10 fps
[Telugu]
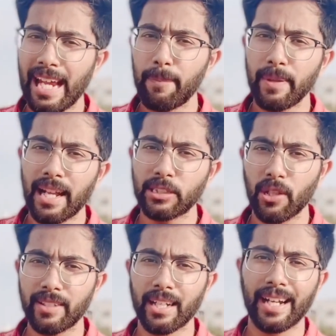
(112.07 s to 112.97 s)
ఏపీఐస్
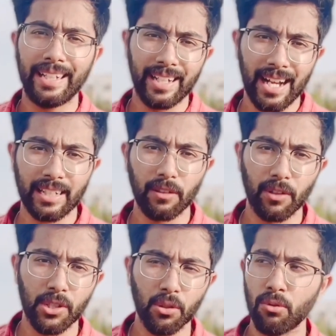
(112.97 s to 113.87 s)
ఈ విధంగా ఇంటరాక్ట్
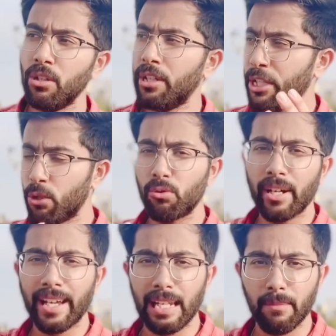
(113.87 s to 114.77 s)
అవ్వచ్చు యూఓ
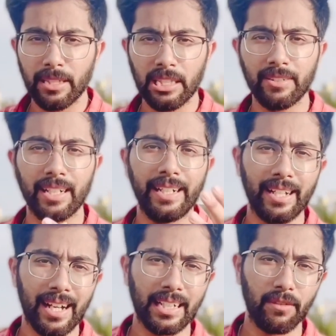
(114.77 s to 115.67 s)
ఎలిమెంట్స్ ఈ విధంగా
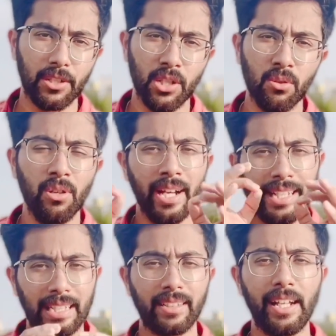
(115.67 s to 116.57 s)
ఇంటరాక్ట్ అవ్వచ్చు
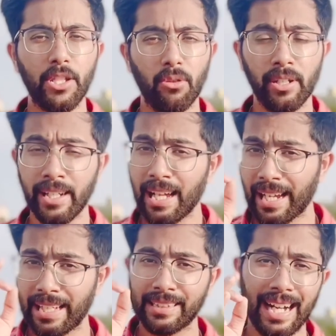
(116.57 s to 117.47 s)
ఇదంతా నేర్చుకోండి
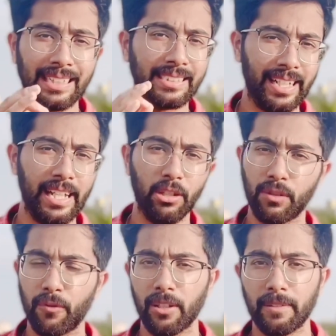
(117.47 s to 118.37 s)
అగైన్ దాట్స్ రియలీ
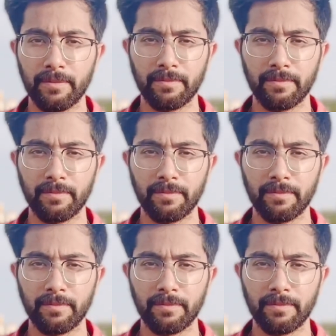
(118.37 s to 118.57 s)
యూస్ఫుల్